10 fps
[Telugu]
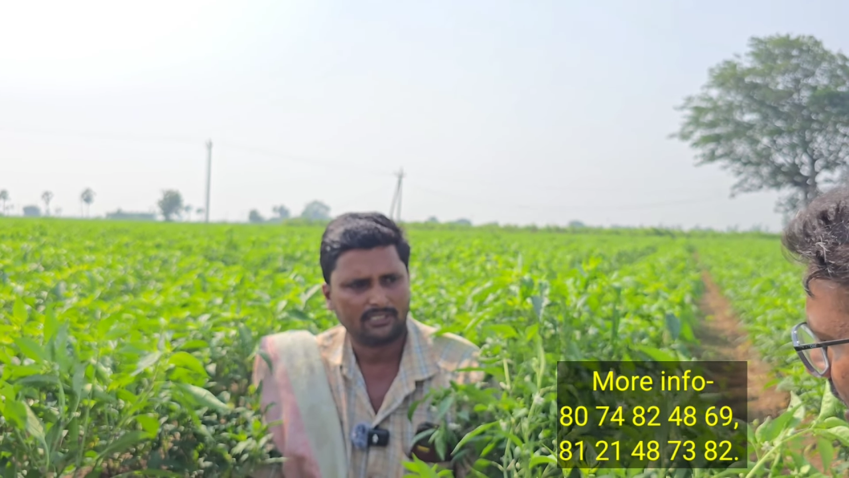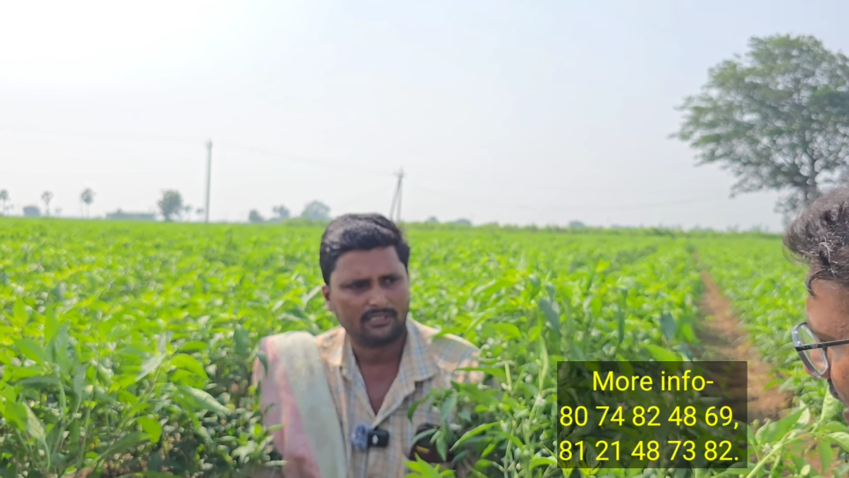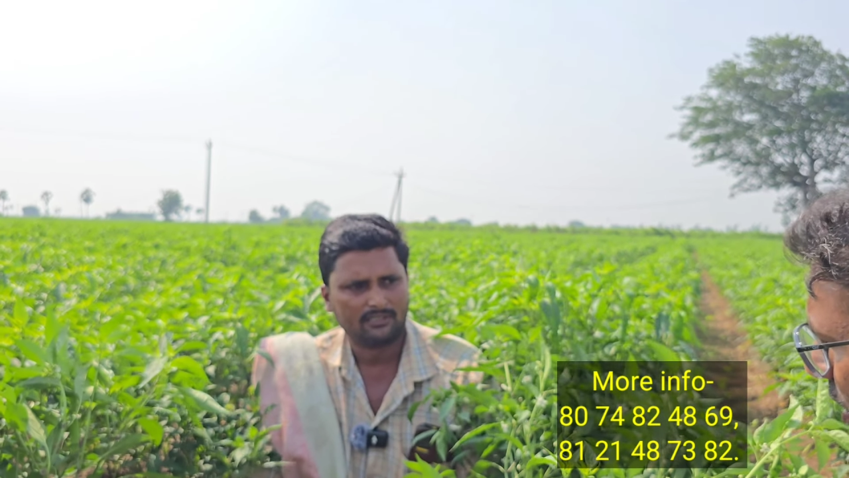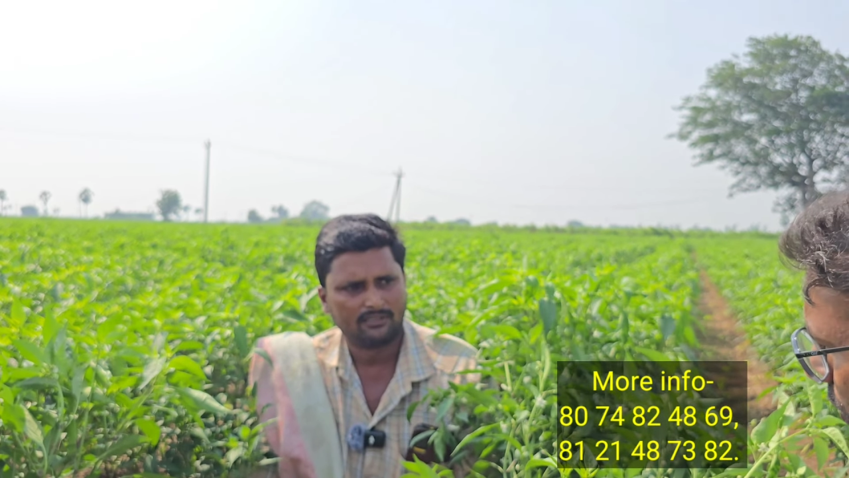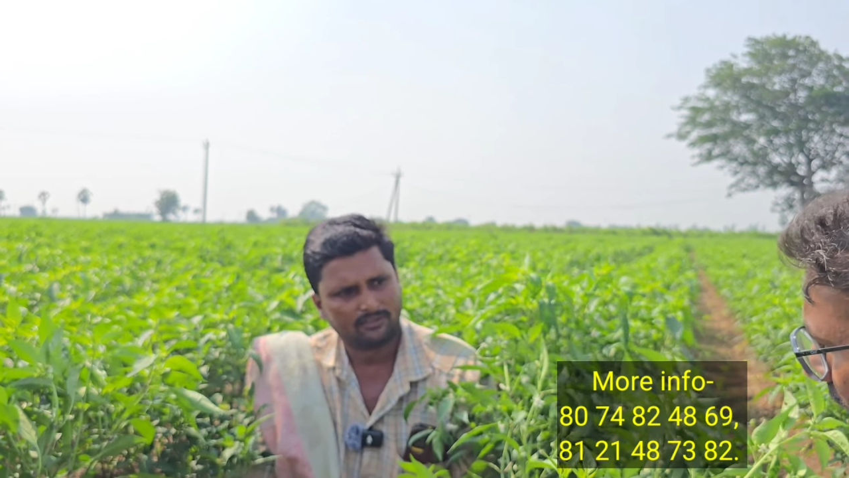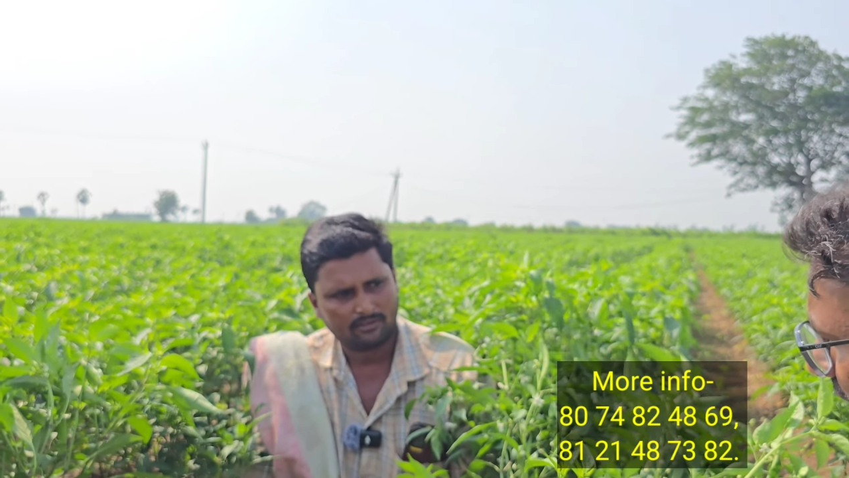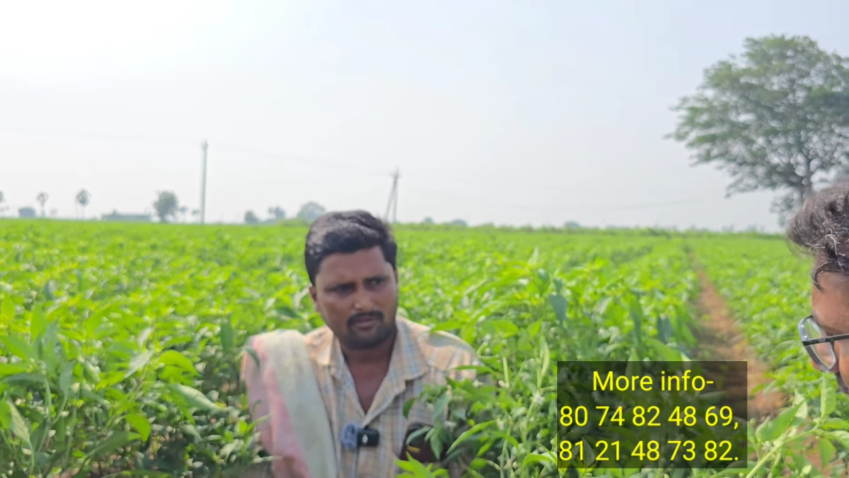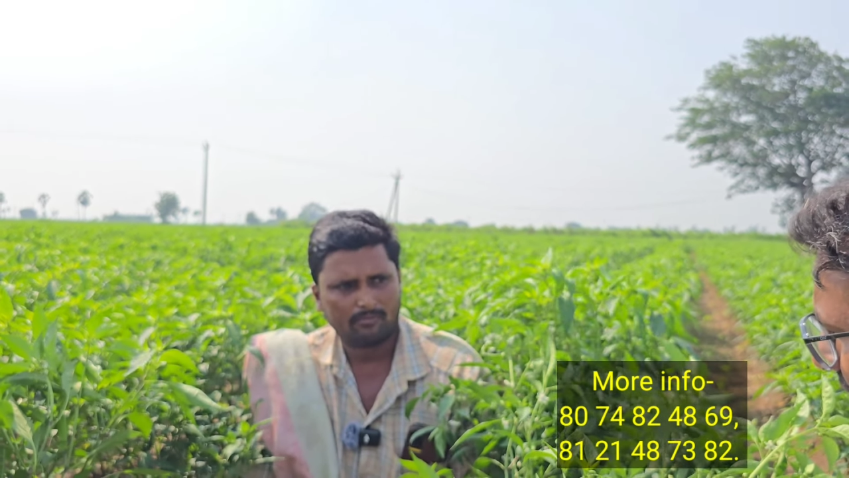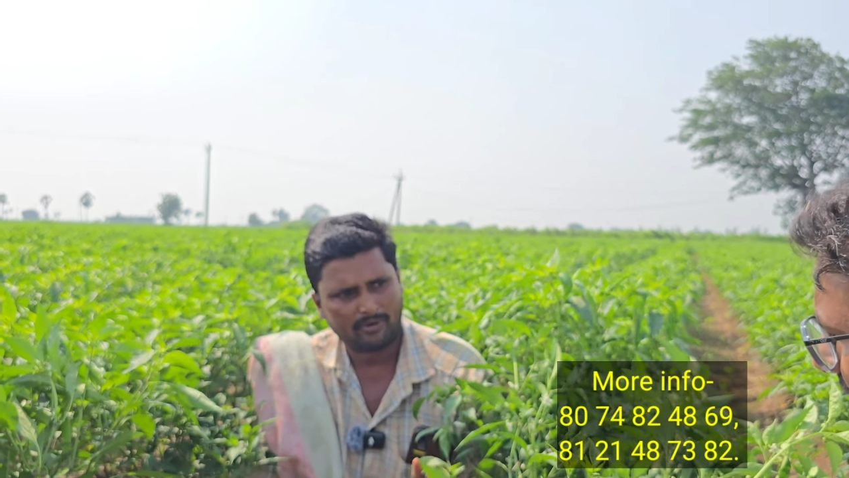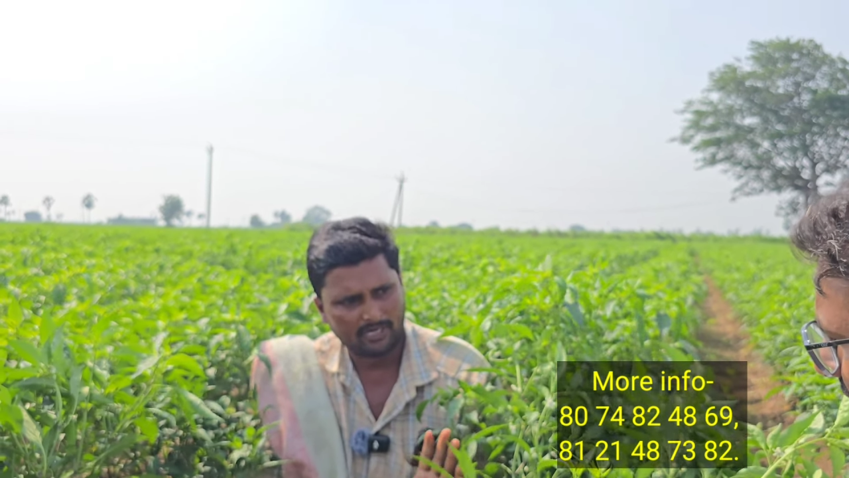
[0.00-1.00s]
అంతే రెండు
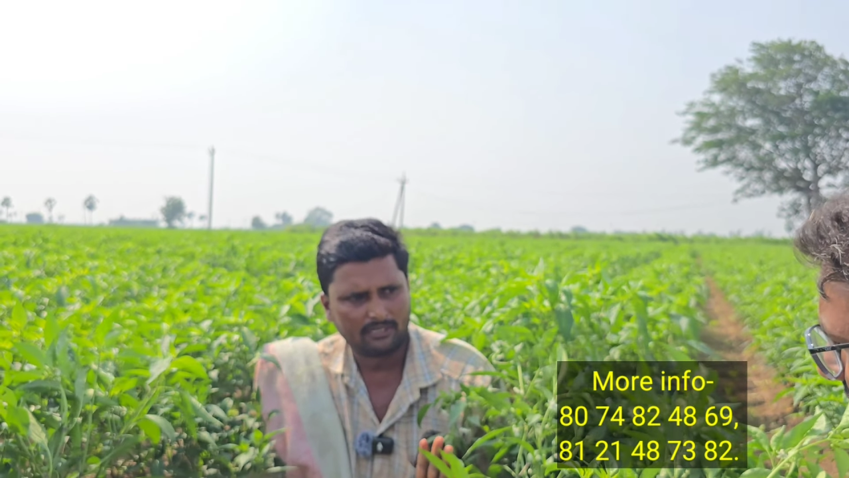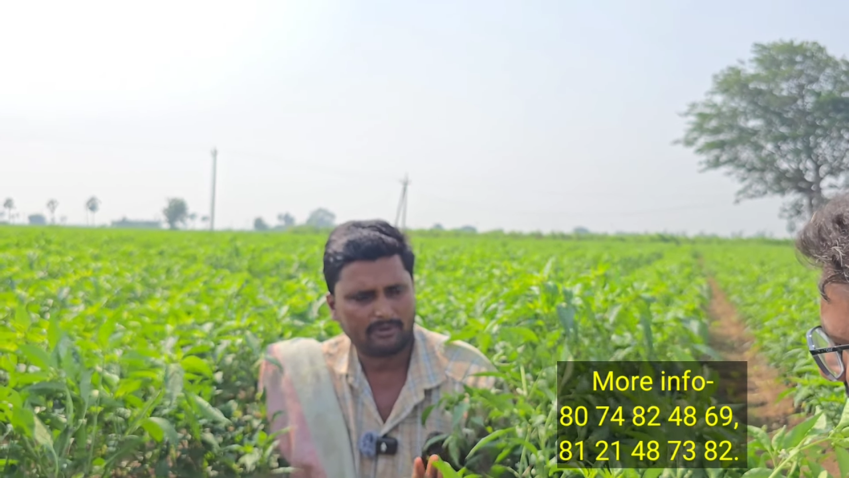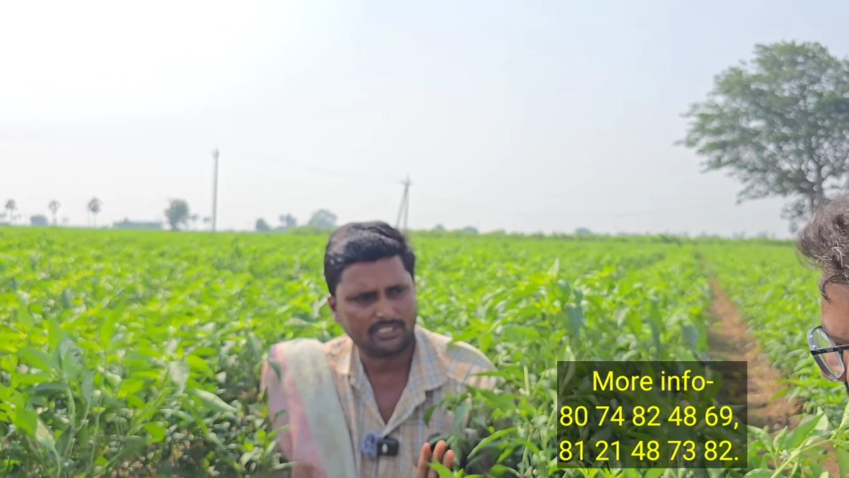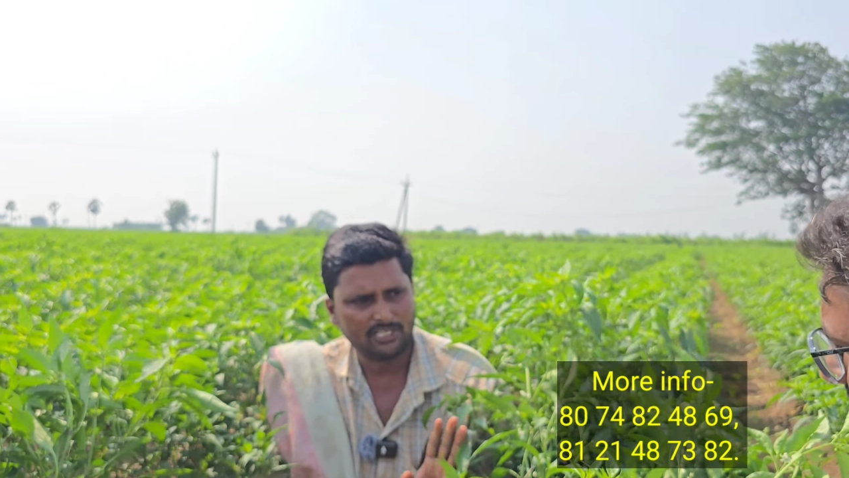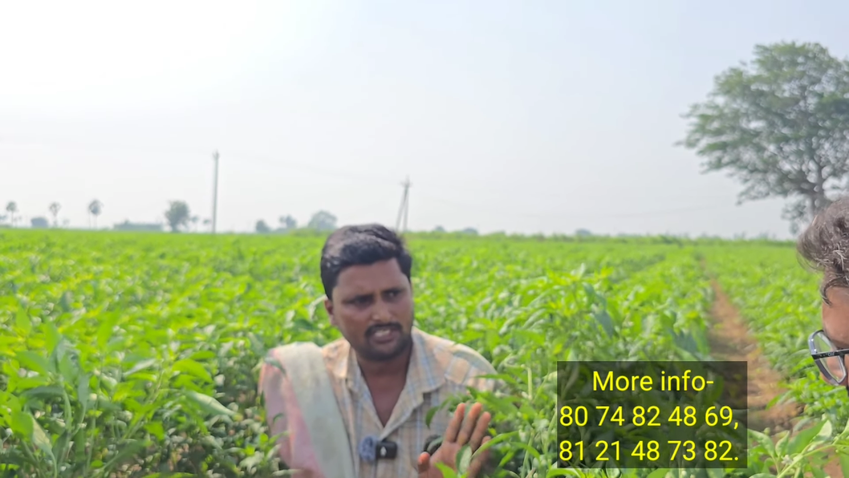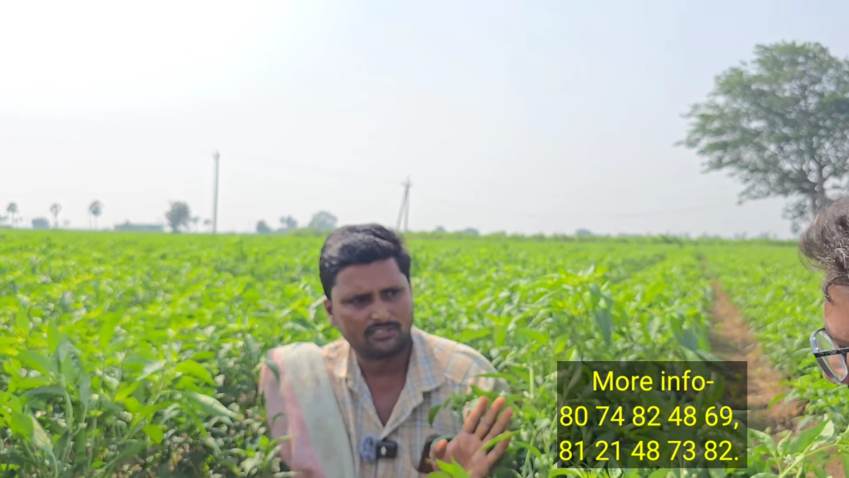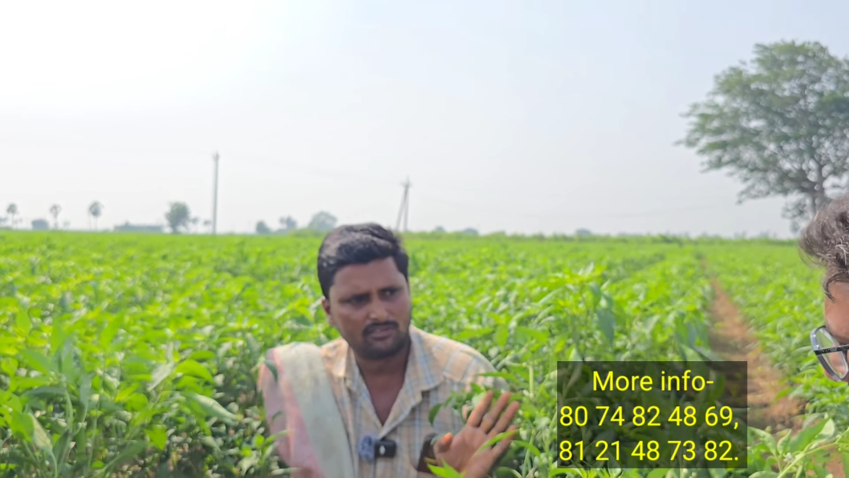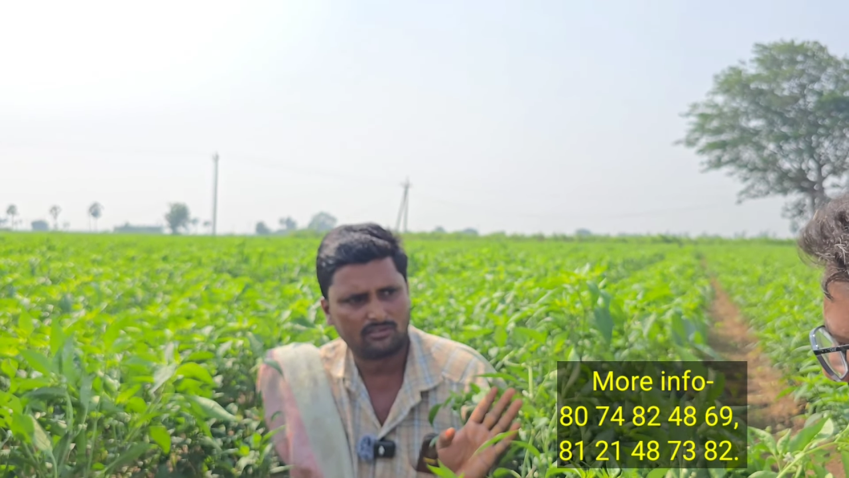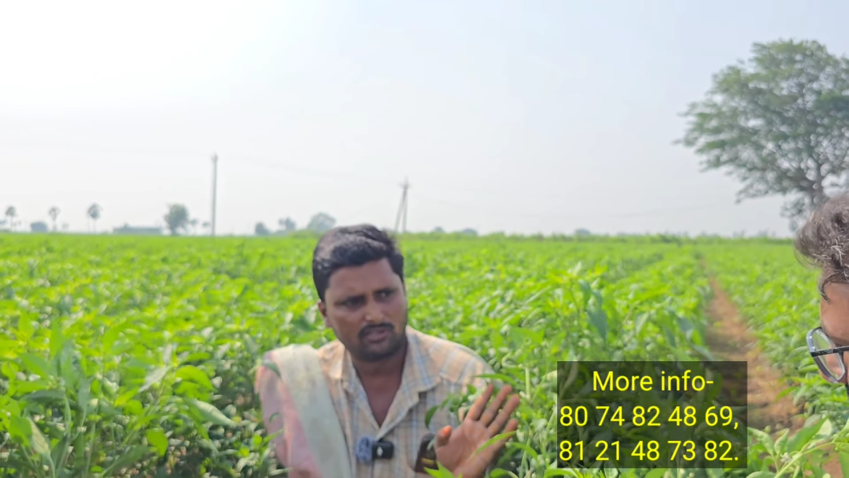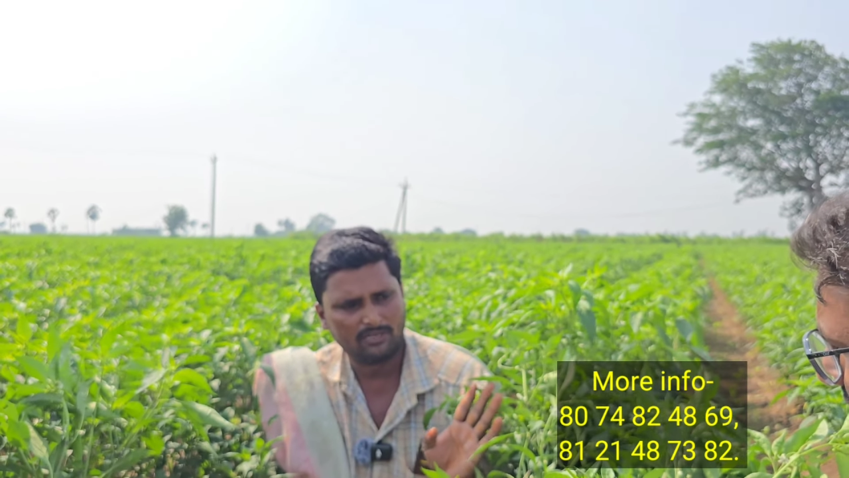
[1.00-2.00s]
కట్టలే మన జియాక్జిల్ తో